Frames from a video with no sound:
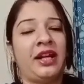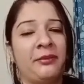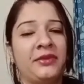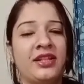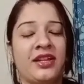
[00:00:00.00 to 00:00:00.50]

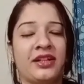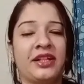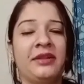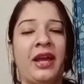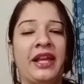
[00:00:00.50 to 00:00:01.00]
सामने
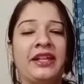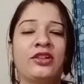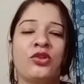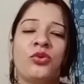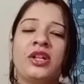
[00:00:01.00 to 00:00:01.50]
जाके बैंक
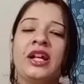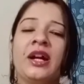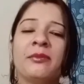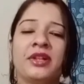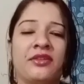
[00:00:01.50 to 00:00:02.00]
के थ्रू ही
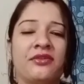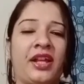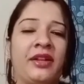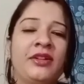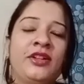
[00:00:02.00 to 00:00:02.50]
काम
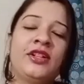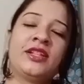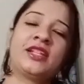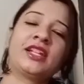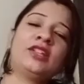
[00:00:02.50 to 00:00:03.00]
करवाएं
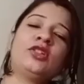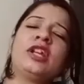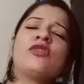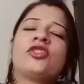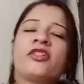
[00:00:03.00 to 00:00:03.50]
ठीक है तो
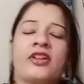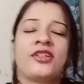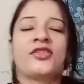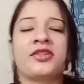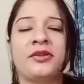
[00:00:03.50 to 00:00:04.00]
एक वो
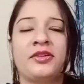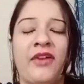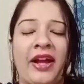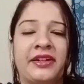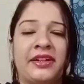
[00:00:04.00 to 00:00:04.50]
ट्रस्ट
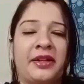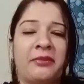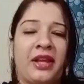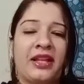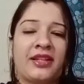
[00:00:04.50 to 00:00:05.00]
फैक्टर
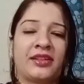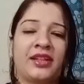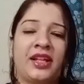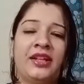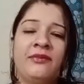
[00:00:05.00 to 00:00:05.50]
आप कह
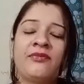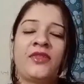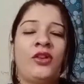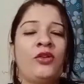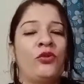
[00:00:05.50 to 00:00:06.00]
सकते हैं
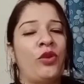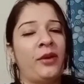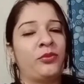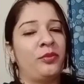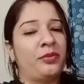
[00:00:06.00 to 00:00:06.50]
वो
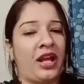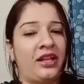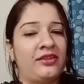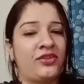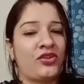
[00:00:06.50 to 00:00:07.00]
आपको
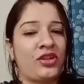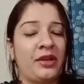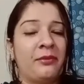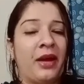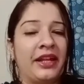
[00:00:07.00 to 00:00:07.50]
ब्रांच
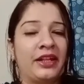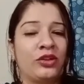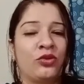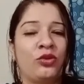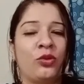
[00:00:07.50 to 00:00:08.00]
या बैंक
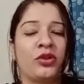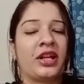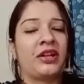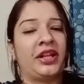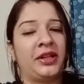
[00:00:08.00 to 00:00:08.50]
के थ्रू लोन
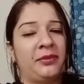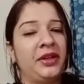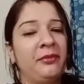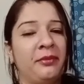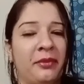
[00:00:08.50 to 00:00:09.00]
कराने
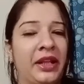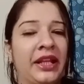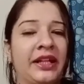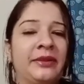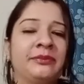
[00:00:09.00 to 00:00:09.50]
पे
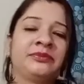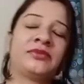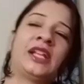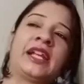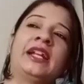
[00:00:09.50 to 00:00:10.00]
मिलेगा
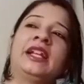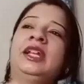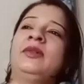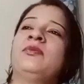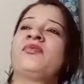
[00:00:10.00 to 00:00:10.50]

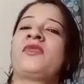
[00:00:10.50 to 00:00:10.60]
सेकेंडली